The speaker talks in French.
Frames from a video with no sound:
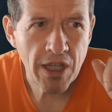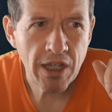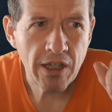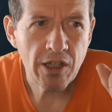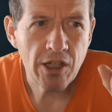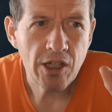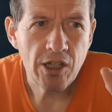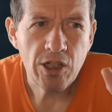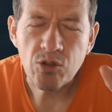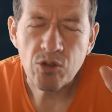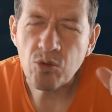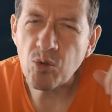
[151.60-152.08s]

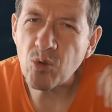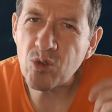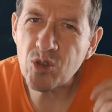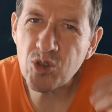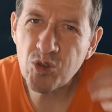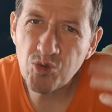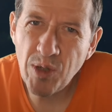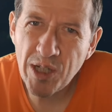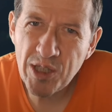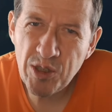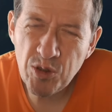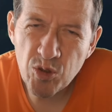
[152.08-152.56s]
Donc
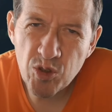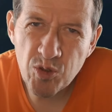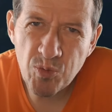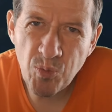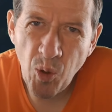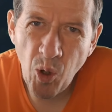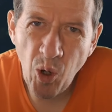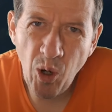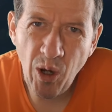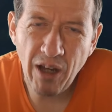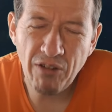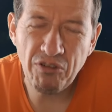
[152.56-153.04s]

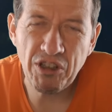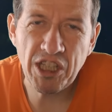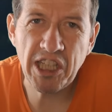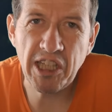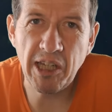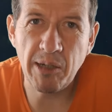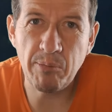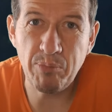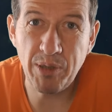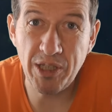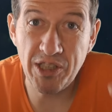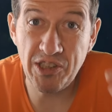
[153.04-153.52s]
soigneusement, avec un
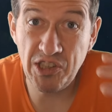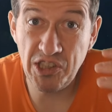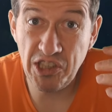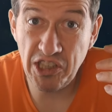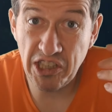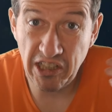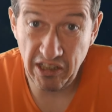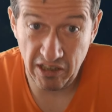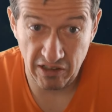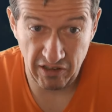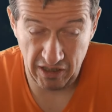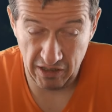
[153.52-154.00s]

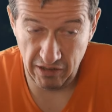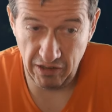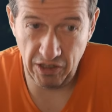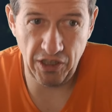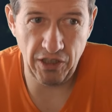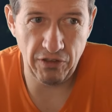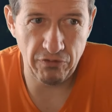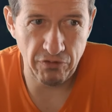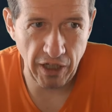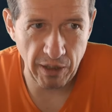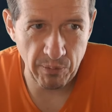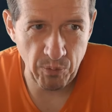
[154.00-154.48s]
plaisir qui est
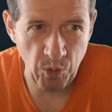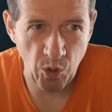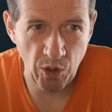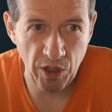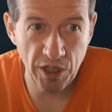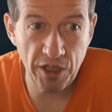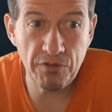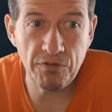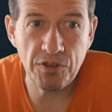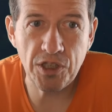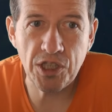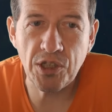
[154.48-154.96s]
vraiment
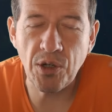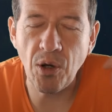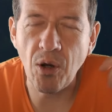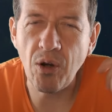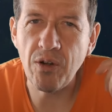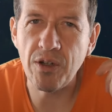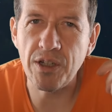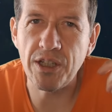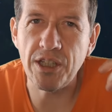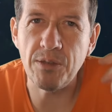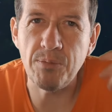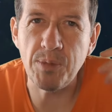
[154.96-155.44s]
évident,
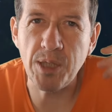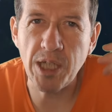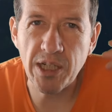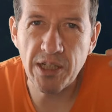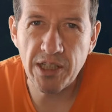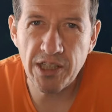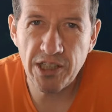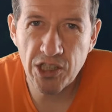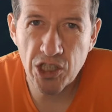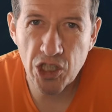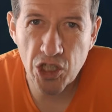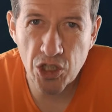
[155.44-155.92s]
eh bien
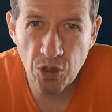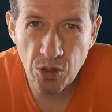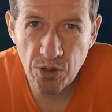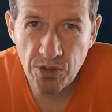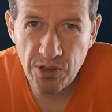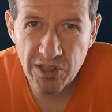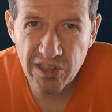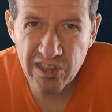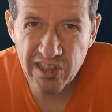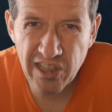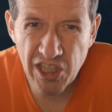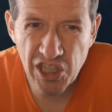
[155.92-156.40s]
les jeunes
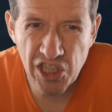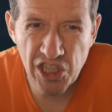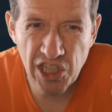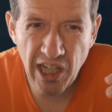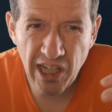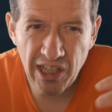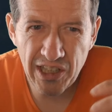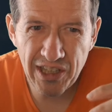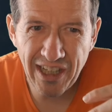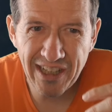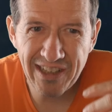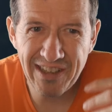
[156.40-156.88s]

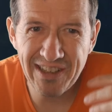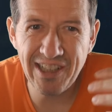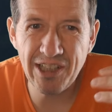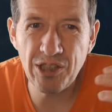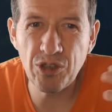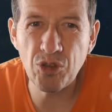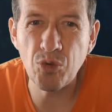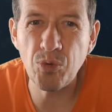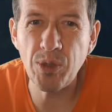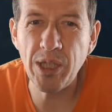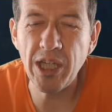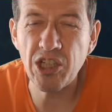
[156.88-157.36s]
s'acharnent à
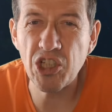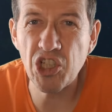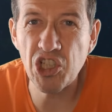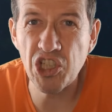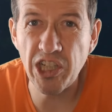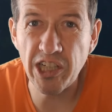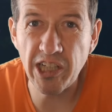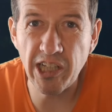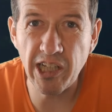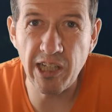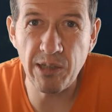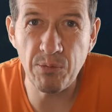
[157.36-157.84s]
détruire
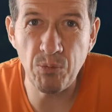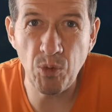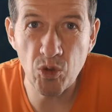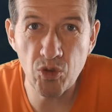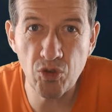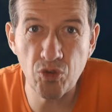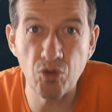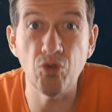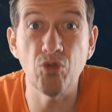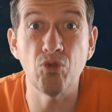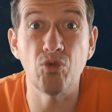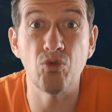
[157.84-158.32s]
chaque élément
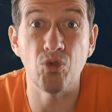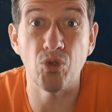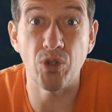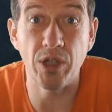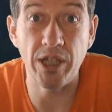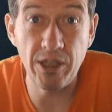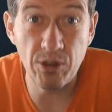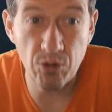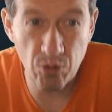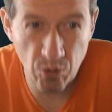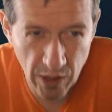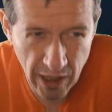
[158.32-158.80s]
structuré
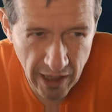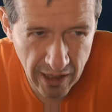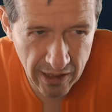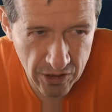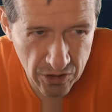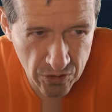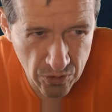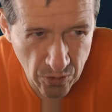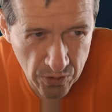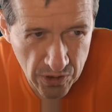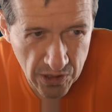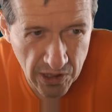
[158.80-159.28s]
de la
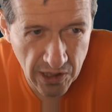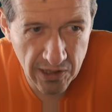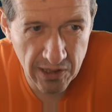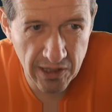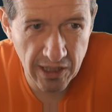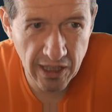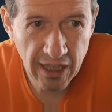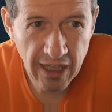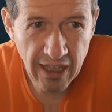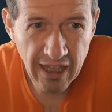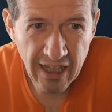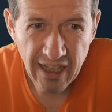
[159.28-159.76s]
société.
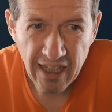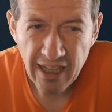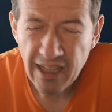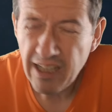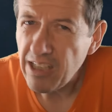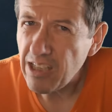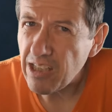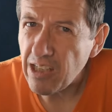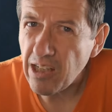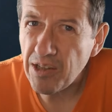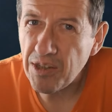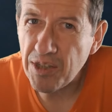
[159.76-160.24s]

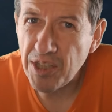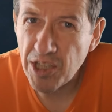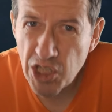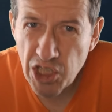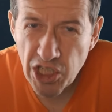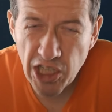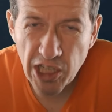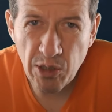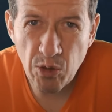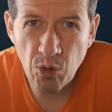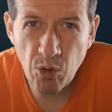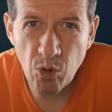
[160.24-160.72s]
Ils
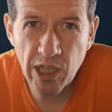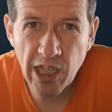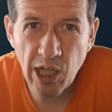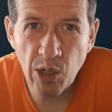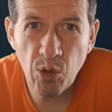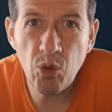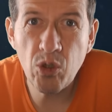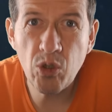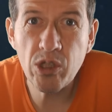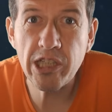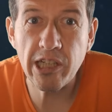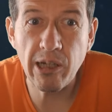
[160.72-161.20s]
déchaînent le
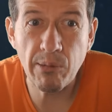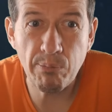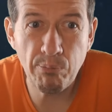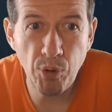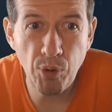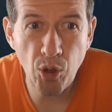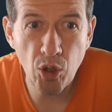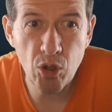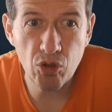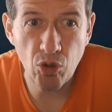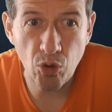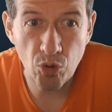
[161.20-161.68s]
chaos qu'ils
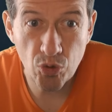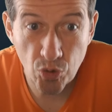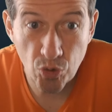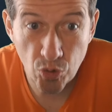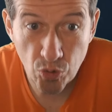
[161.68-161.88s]
portent en eux.